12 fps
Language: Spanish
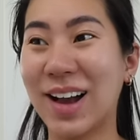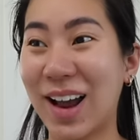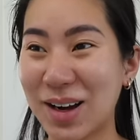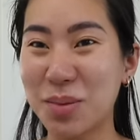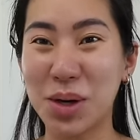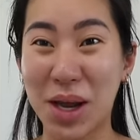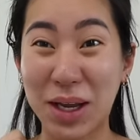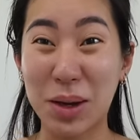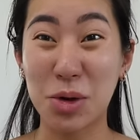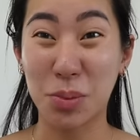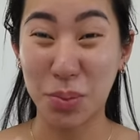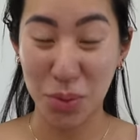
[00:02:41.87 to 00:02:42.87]
carne molida que
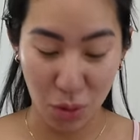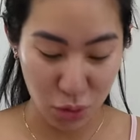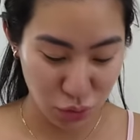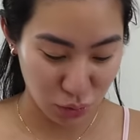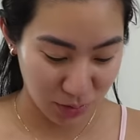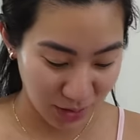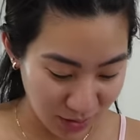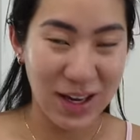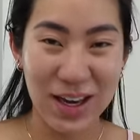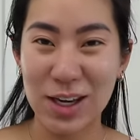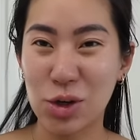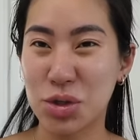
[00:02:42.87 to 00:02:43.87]
yo puedo consumir,
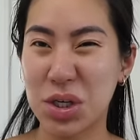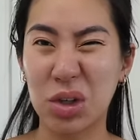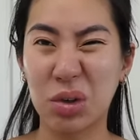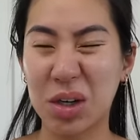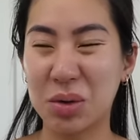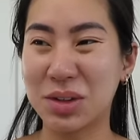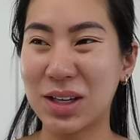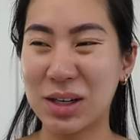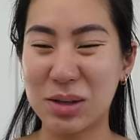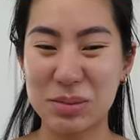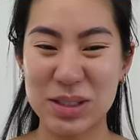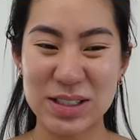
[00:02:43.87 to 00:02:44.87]
que yo siento que no tiene
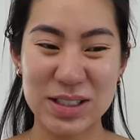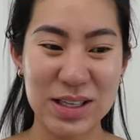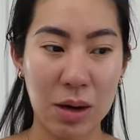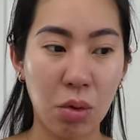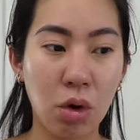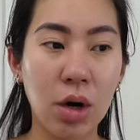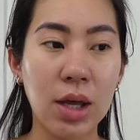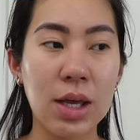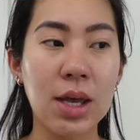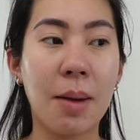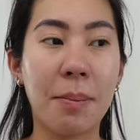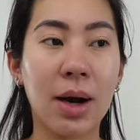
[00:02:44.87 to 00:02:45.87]
como ese sabor
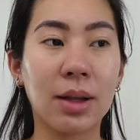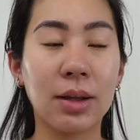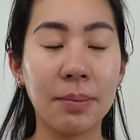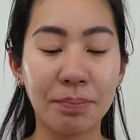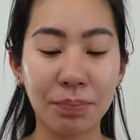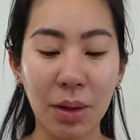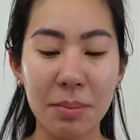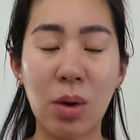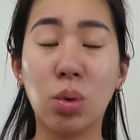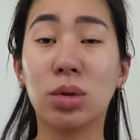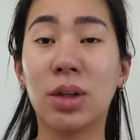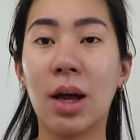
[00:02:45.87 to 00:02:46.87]
y aparte me
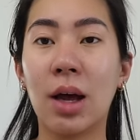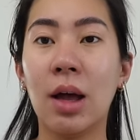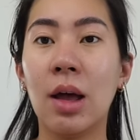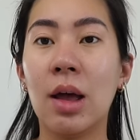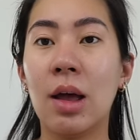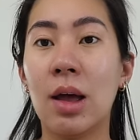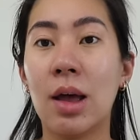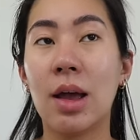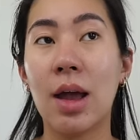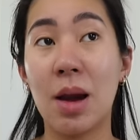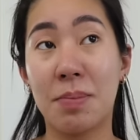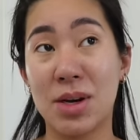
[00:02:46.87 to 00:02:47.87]
gusta,
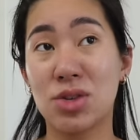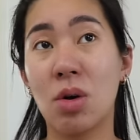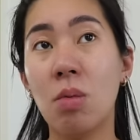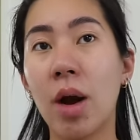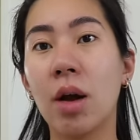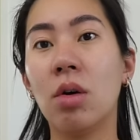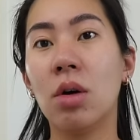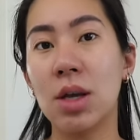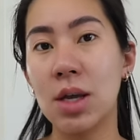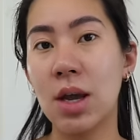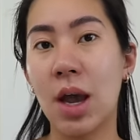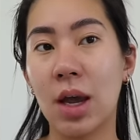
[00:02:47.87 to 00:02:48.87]
el precio es bueno
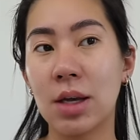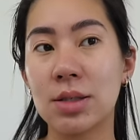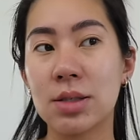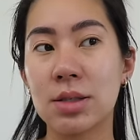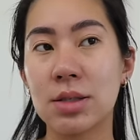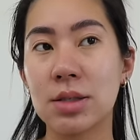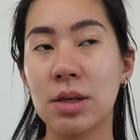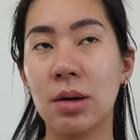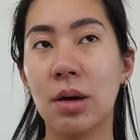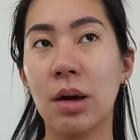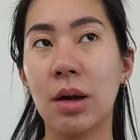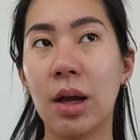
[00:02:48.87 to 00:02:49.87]
y es
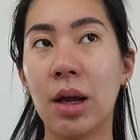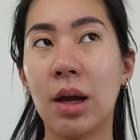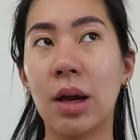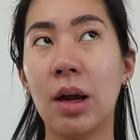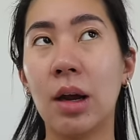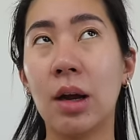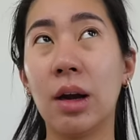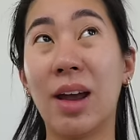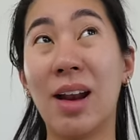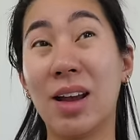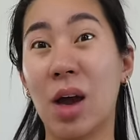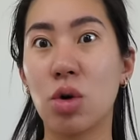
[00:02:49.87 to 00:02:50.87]
el,
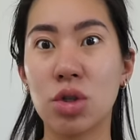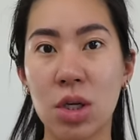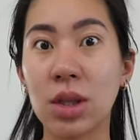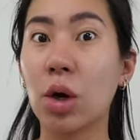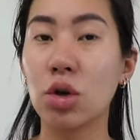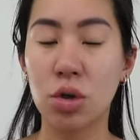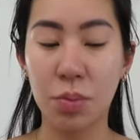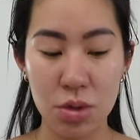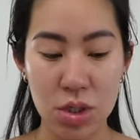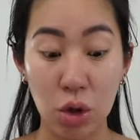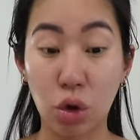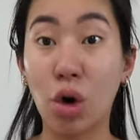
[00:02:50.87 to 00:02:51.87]
que es
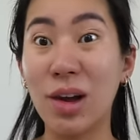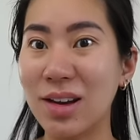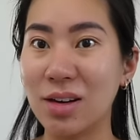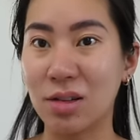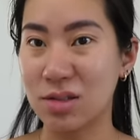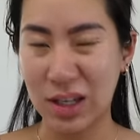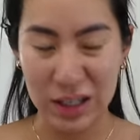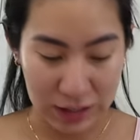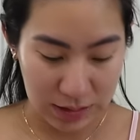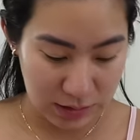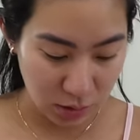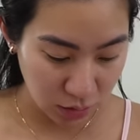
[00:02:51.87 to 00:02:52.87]
88% lino, o sea que
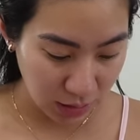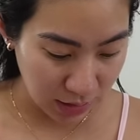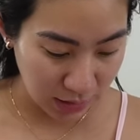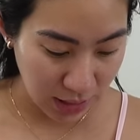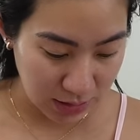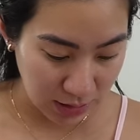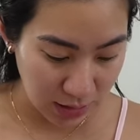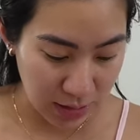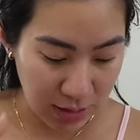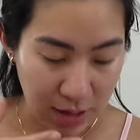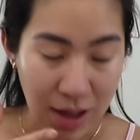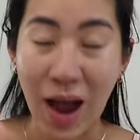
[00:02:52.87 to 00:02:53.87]
casi no tiene grasa.
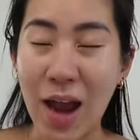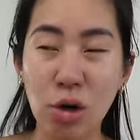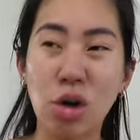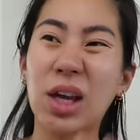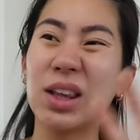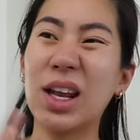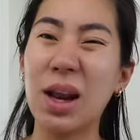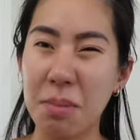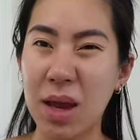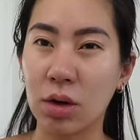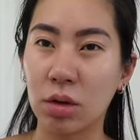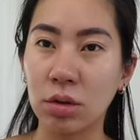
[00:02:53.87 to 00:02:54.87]
Hay uno que tiene
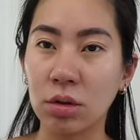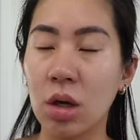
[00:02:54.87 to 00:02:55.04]
menos,